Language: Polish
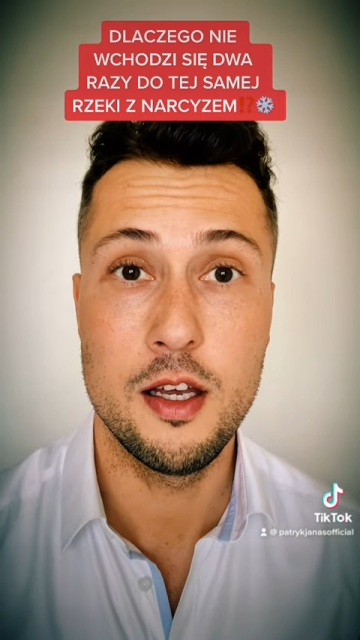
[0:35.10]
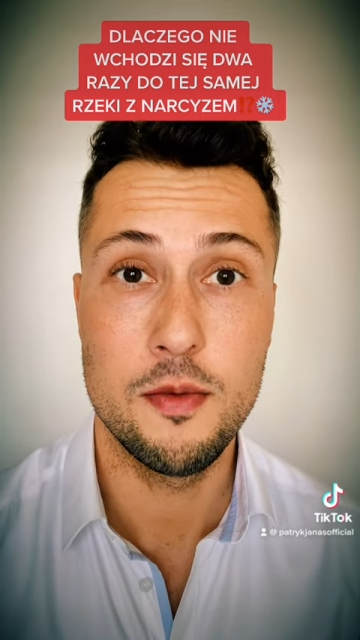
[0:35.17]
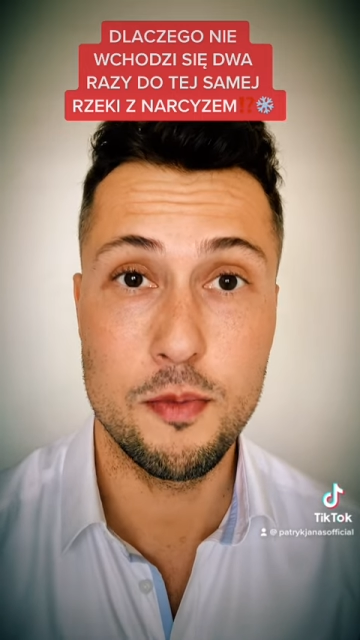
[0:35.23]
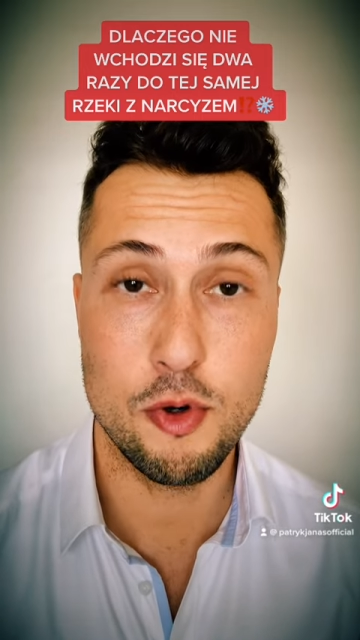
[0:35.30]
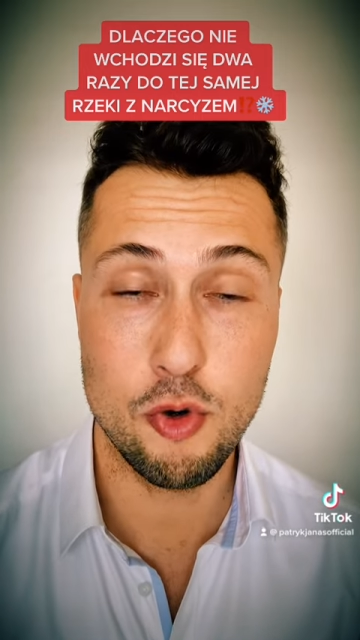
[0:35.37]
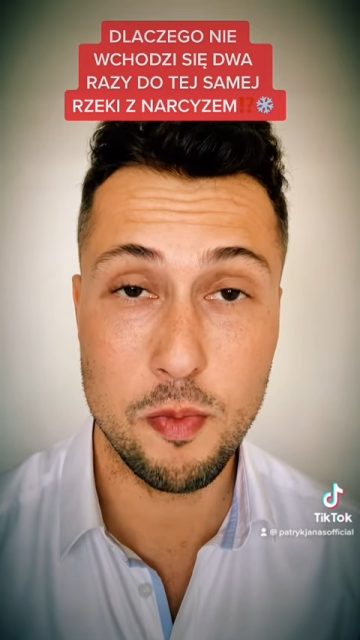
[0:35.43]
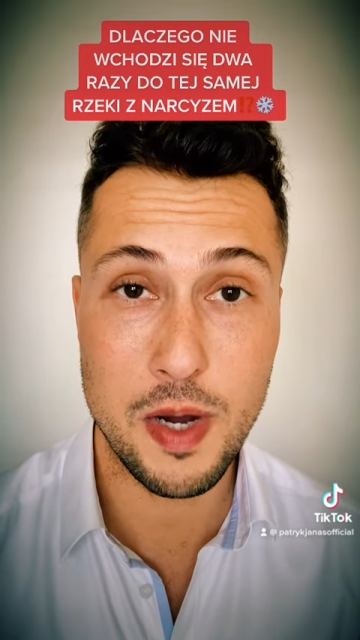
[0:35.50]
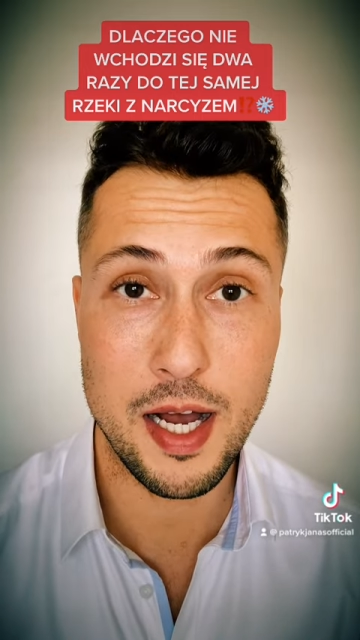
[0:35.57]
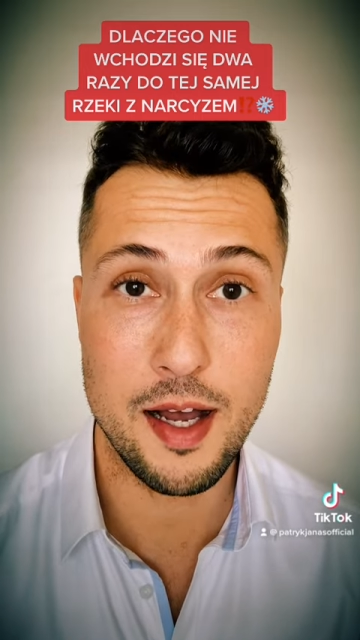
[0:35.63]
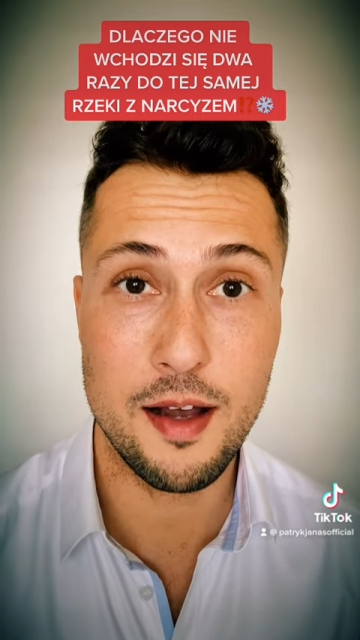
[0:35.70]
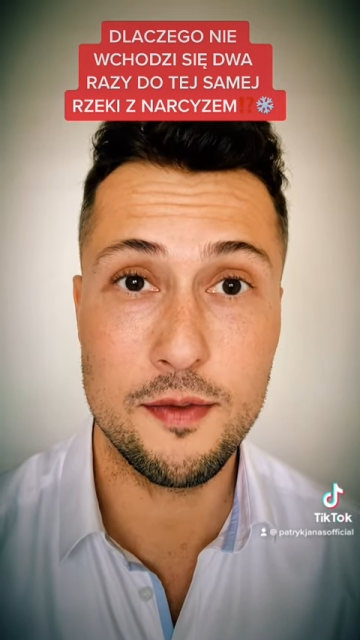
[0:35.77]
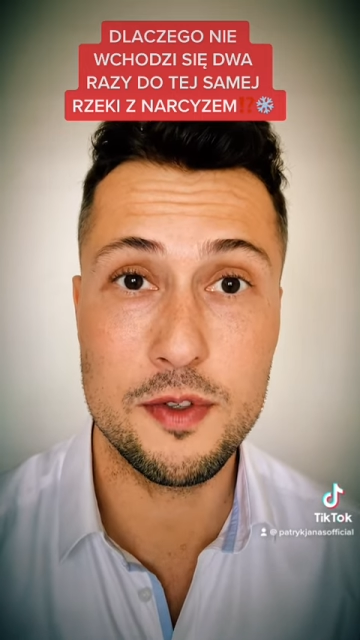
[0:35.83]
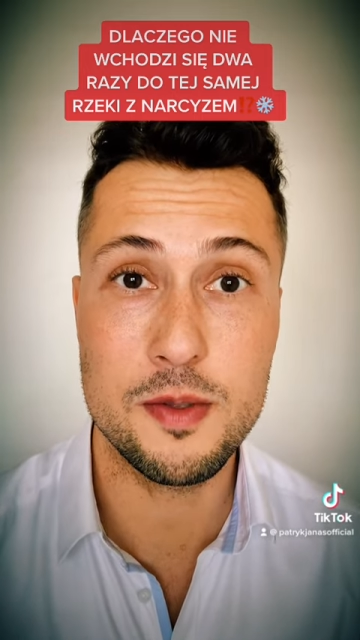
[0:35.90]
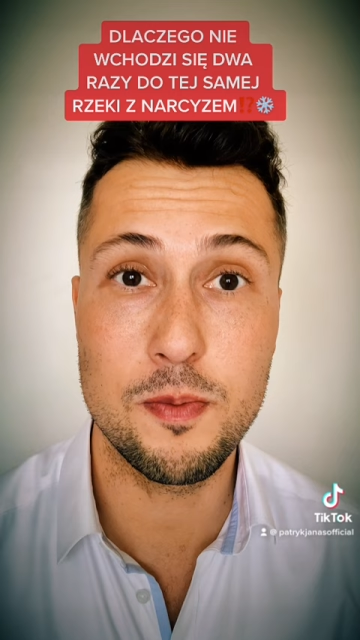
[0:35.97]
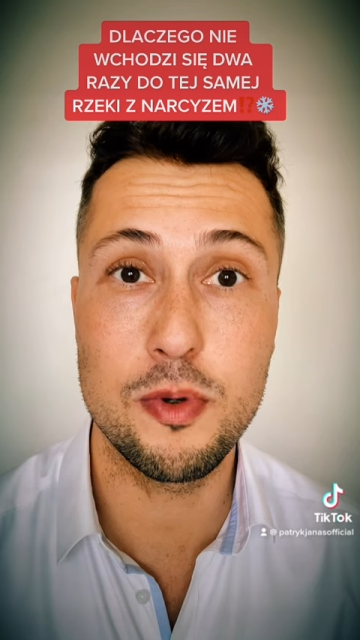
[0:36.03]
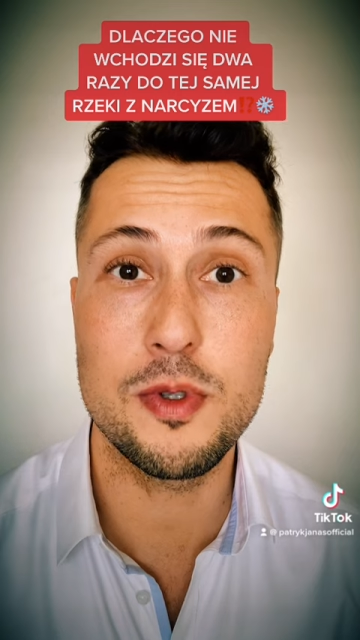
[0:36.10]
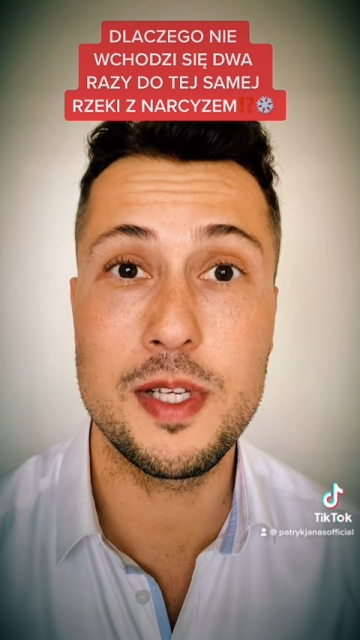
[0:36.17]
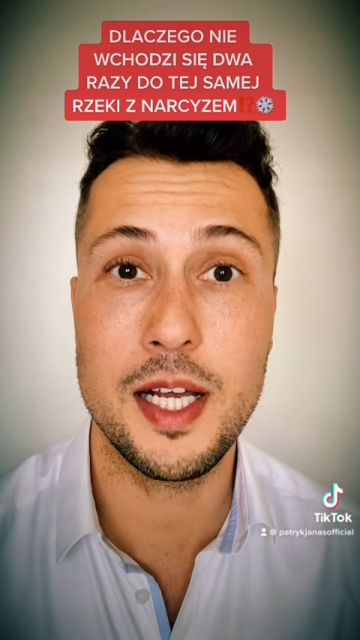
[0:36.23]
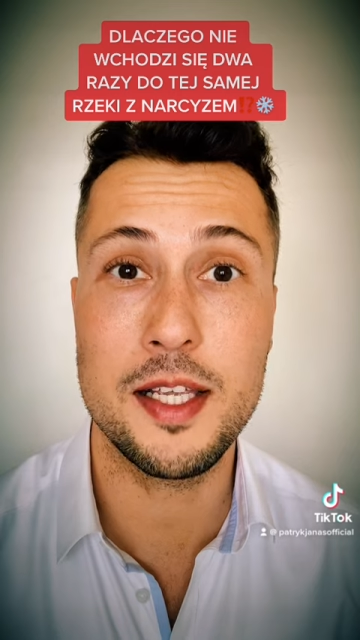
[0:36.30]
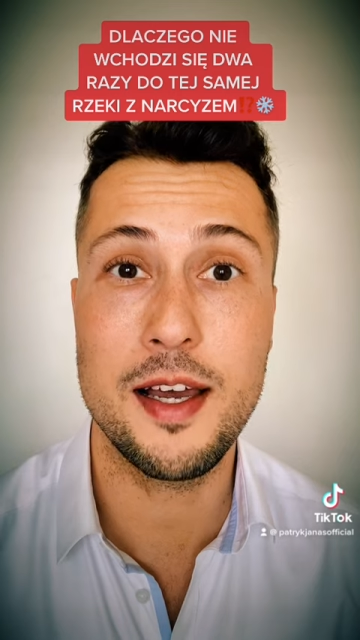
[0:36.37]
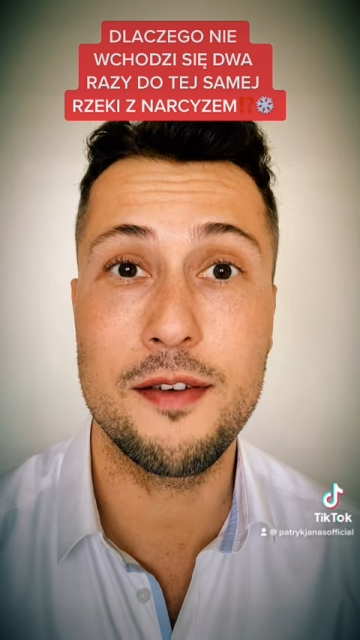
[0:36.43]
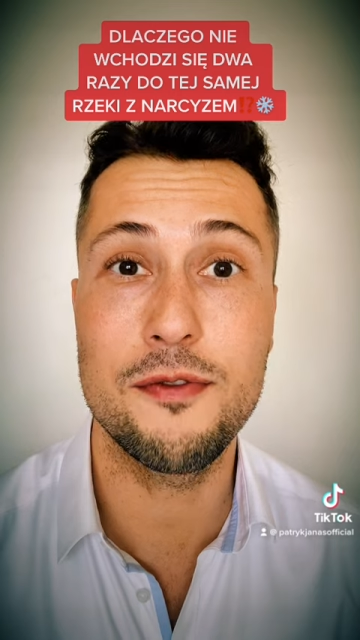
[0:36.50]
próba wzbudzania